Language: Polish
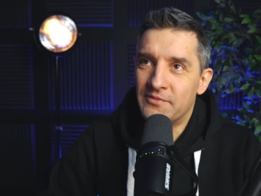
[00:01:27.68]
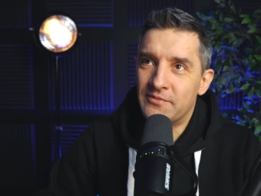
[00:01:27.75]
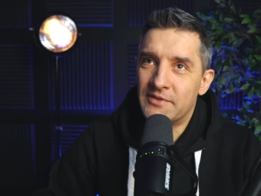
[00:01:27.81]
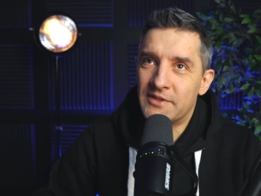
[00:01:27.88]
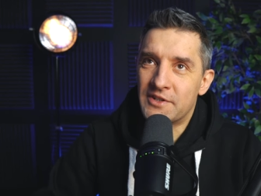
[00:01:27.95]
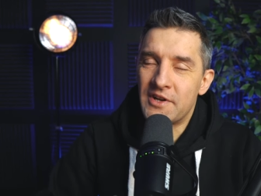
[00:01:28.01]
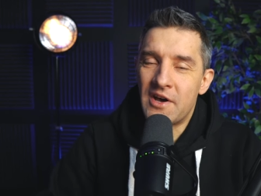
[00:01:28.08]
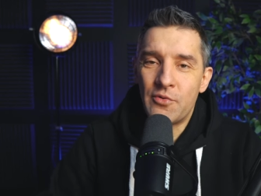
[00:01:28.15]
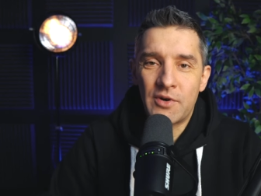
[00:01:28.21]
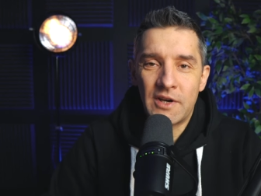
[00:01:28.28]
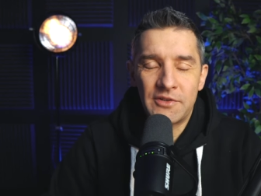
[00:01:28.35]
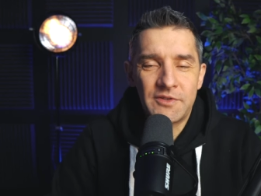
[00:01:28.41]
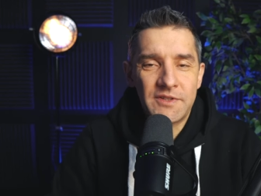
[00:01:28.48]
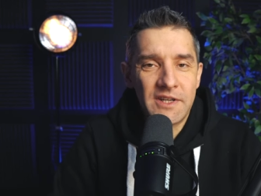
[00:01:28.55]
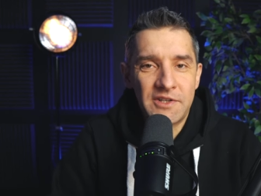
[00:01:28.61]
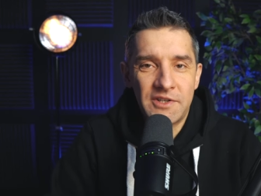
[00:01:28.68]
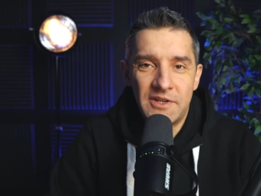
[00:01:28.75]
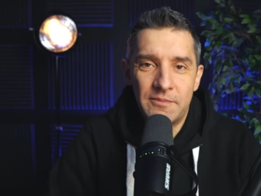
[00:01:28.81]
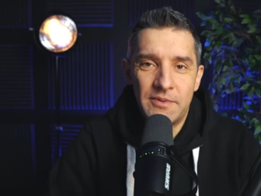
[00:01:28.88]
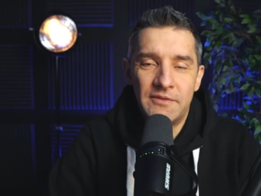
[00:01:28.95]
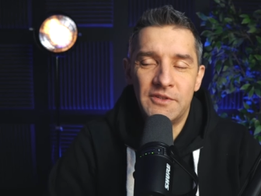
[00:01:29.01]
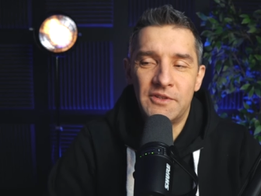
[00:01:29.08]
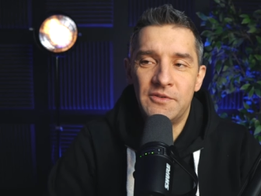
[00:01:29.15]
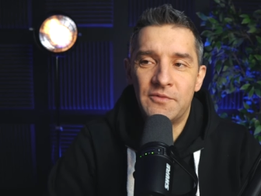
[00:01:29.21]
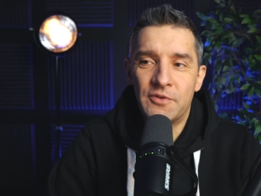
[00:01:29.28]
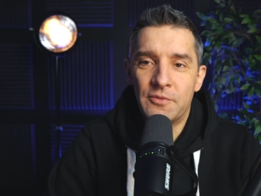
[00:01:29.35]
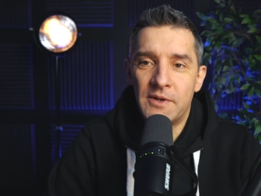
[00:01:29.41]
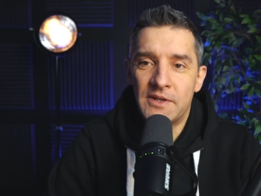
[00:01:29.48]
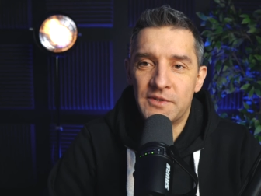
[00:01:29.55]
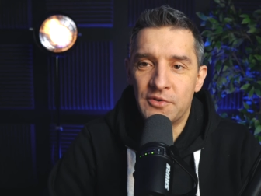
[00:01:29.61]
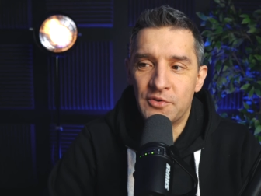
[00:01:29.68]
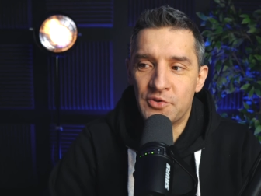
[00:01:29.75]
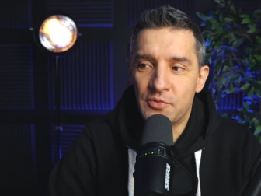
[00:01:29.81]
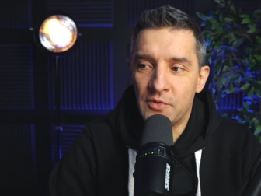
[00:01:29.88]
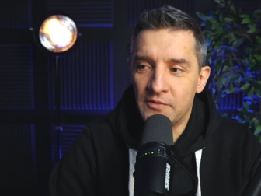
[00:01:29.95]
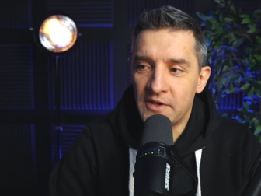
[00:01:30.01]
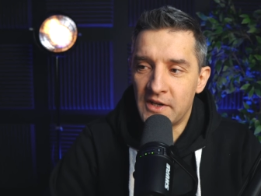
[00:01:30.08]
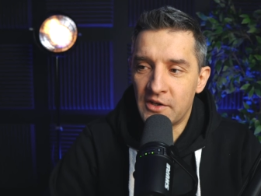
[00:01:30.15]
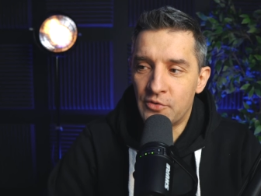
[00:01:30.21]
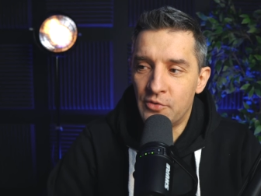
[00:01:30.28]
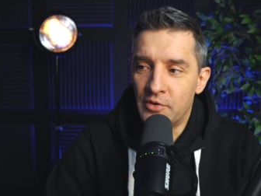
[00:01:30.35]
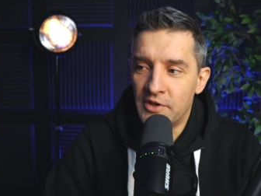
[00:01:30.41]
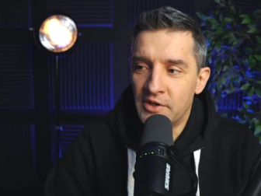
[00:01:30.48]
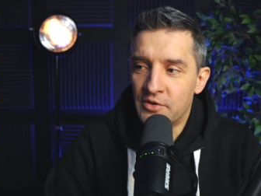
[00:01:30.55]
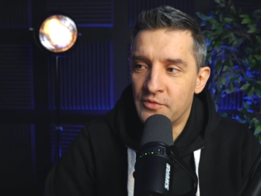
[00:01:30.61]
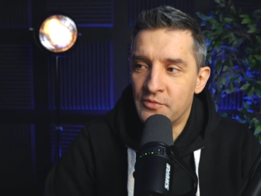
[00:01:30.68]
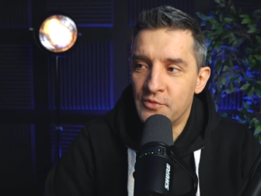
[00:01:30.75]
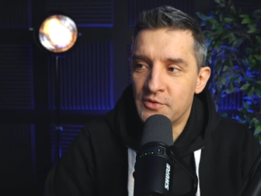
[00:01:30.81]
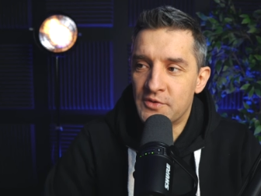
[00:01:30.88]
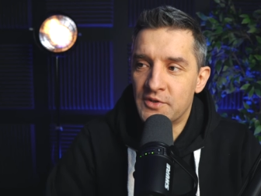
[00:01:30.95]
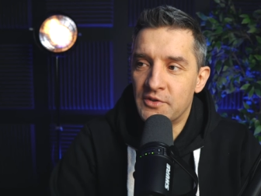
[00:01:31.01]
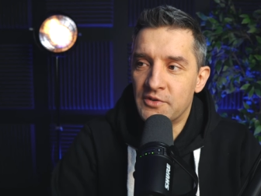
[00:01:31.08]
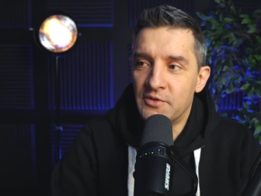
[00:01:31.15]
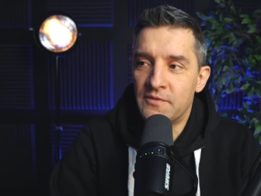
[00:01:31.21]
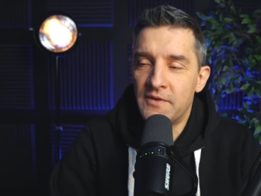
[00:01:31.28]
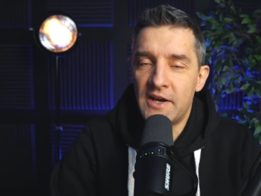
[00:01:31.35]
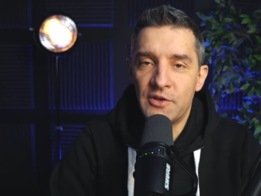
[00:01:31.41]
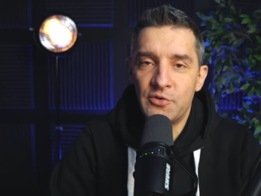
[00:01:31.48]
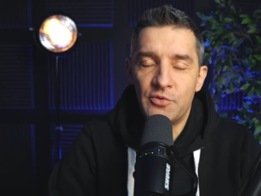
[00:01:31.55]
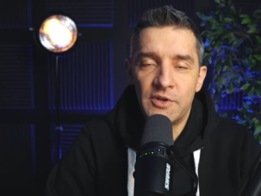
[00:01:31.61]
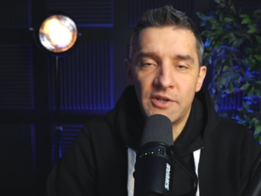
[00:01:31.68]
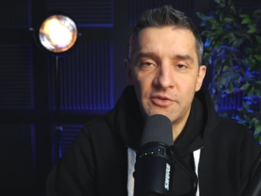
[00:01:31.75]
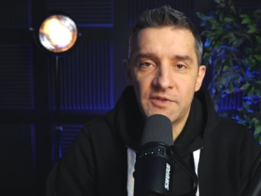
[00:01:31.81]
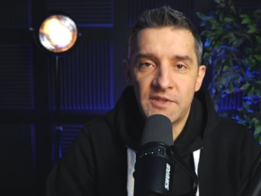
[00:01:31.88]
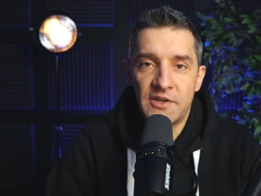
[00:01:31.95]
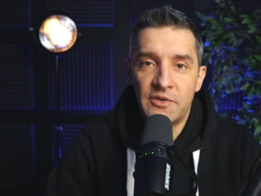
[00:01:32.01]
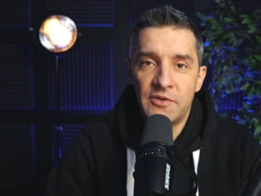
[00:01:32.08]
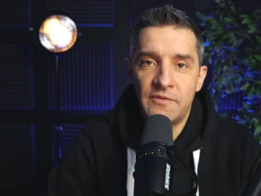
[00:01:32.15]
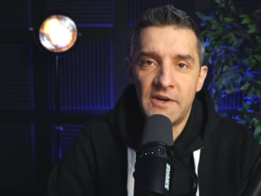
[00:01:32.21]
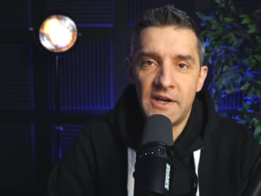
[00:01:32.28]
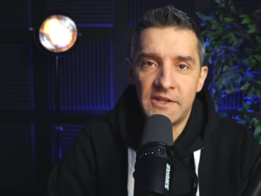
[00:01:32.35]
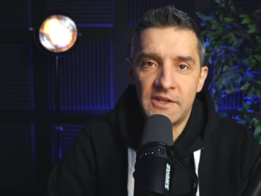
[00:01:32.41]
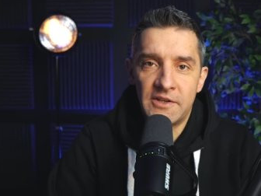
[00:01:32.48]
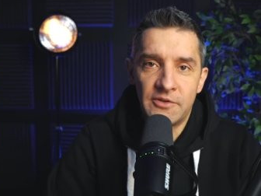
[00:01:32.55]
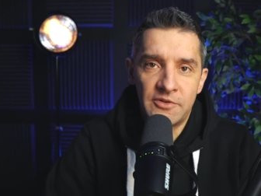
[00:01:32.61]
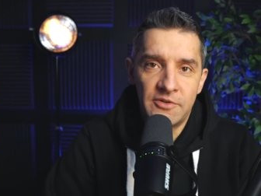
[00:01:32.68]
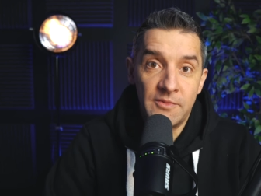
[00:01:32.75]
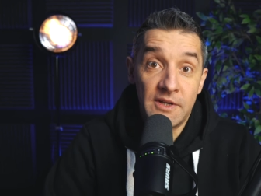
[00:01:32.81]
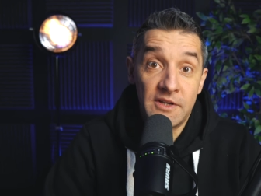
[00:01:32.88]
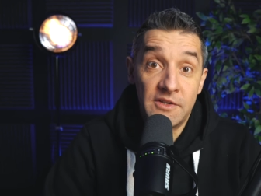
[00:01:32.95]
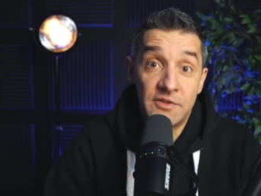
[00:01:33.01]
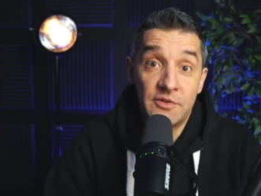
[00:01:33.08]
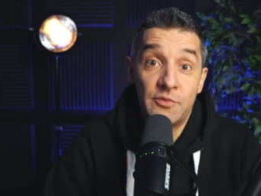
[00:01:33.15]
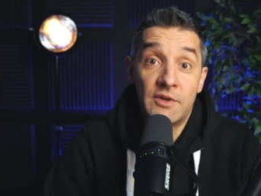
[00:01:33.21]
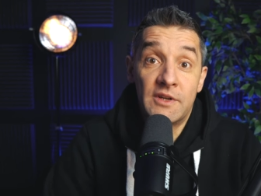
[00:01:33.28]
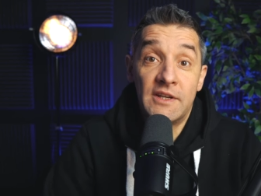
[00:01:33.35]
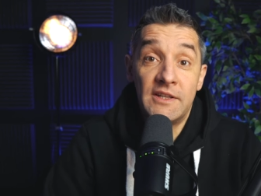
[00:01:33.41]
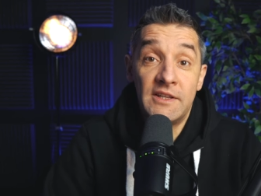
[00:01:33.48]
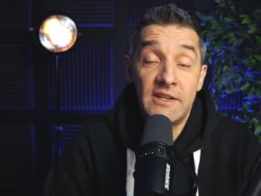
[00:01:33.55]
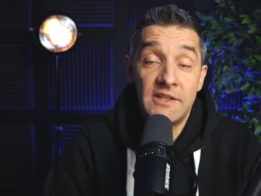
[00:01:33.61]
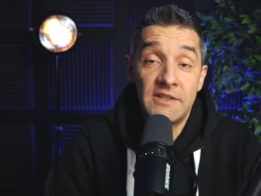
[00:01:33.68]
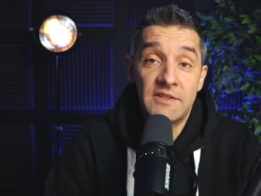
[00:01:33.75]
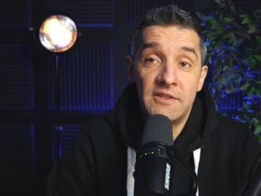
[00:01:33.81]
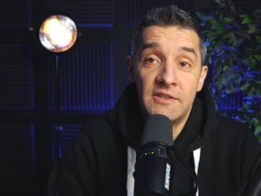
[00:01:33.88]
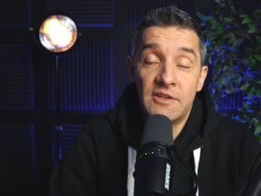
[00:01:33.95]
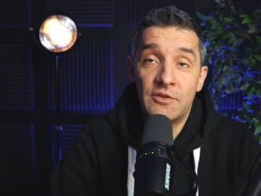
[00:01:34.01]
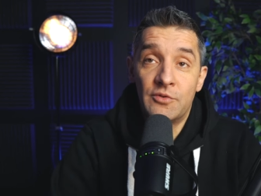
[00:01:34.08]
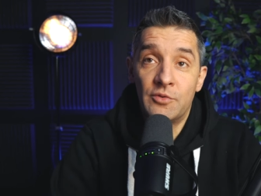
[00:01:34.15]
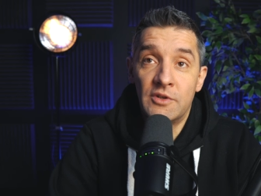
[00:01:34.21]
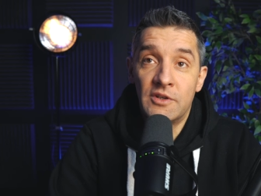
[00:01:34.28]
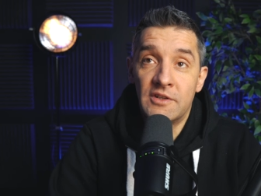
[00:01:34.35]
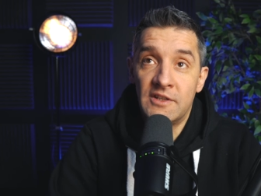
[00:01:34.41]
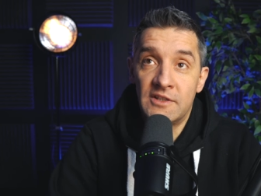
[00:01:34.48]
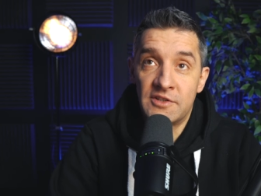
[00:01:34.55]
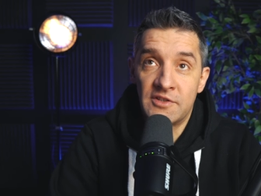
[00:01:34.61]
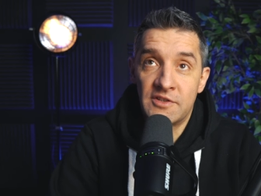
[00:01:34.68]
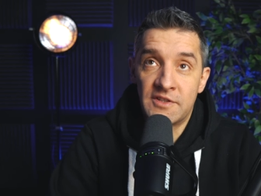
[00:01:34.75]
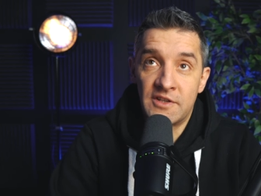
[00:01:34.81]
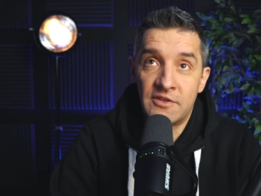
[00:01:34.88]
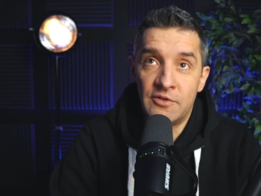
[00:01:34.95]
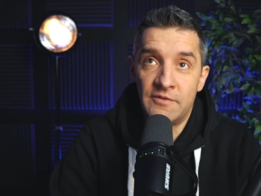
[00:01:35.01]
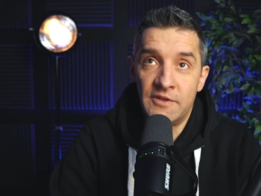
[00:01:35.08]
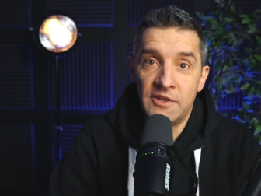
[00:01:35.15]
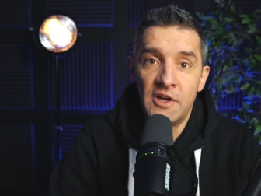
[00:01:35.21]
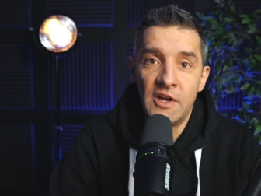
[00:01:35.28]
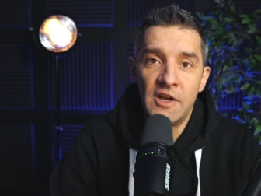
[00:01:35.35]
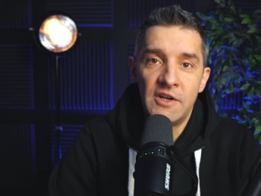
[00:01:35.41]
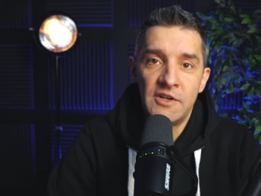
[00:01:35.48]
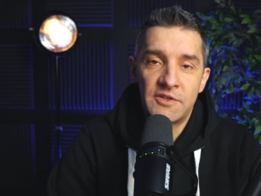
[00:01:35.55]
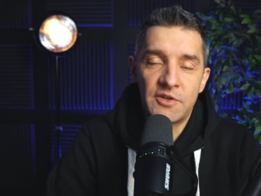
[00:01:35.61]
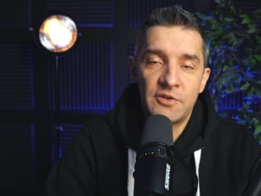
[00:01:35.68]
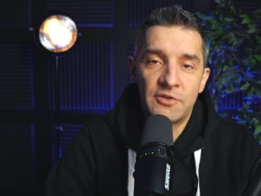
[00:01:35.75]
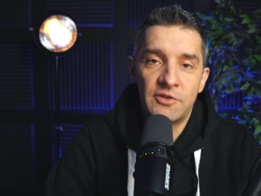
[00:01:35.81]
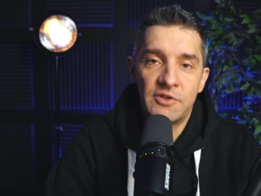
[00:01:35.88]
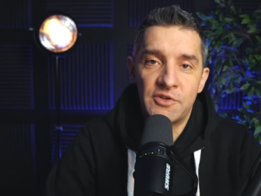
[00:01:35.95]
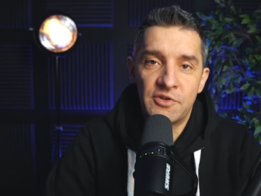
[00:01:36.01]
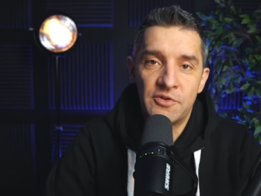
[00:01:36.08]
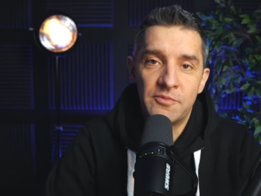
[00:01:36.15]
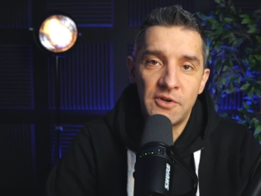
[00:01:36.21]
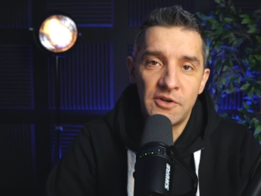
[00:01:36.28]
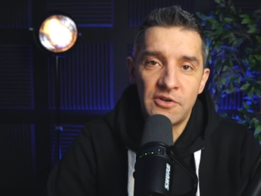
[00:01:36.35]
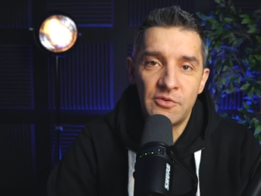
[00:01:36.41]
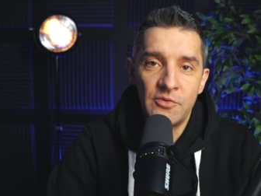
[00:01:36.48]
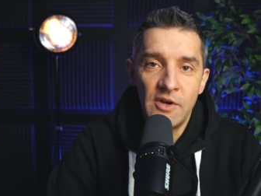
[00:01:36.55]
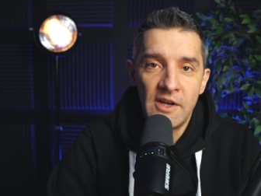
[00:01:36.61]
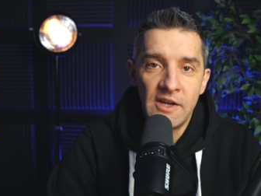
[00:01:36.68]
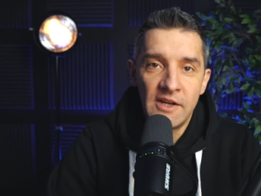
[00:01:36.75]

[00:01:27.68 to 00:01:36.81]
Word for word: wiesz, nauka dostarcza nam pewnych informacji o człowieku, o jego funkcjonowaniu, o jego zachowaniach, o tym, jakie są genezy niektórych naszych zachowań, skąd one się biorą.